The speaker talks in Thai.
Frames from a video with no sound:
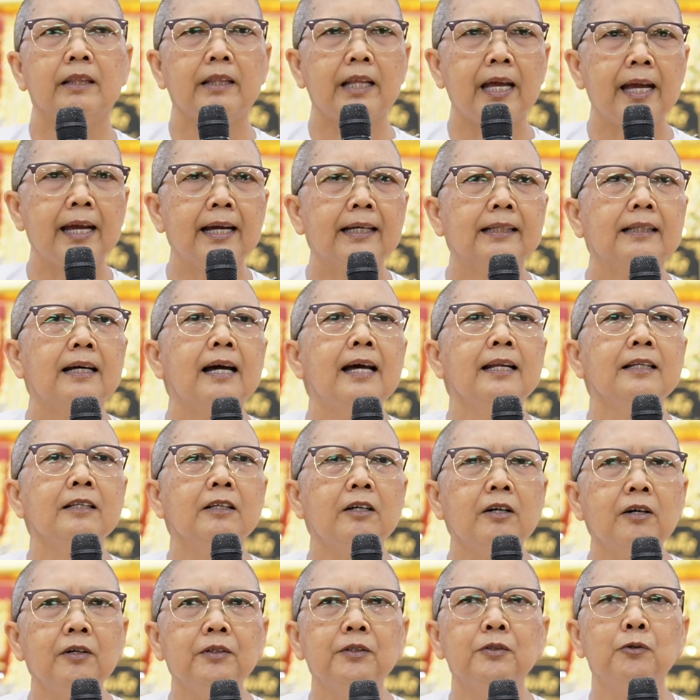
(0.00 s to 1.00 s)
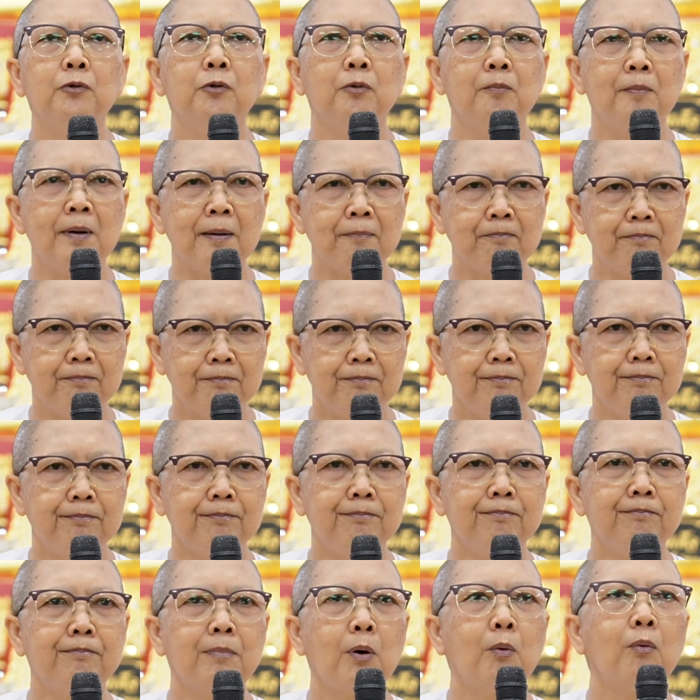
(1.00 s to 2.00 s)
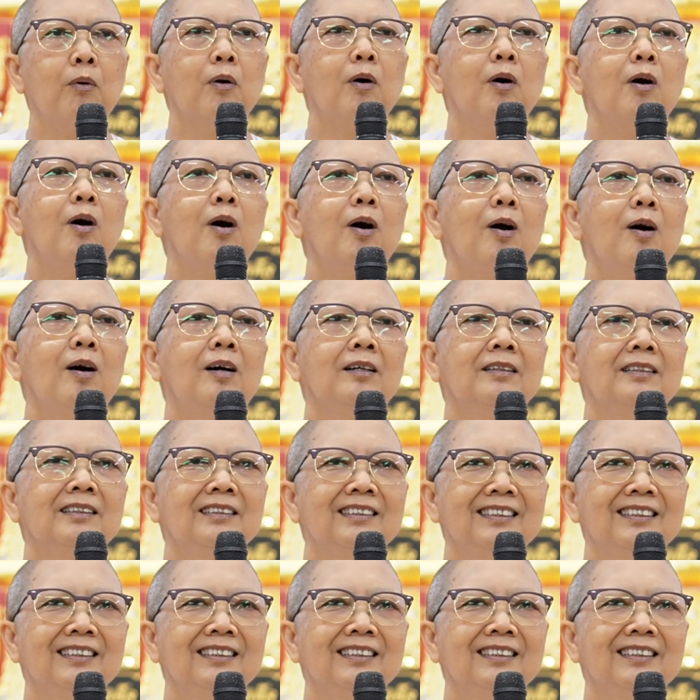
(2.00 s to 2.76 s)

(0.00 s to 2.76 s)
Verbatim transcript: แต่ท่านก็อยู่แบบปกครอง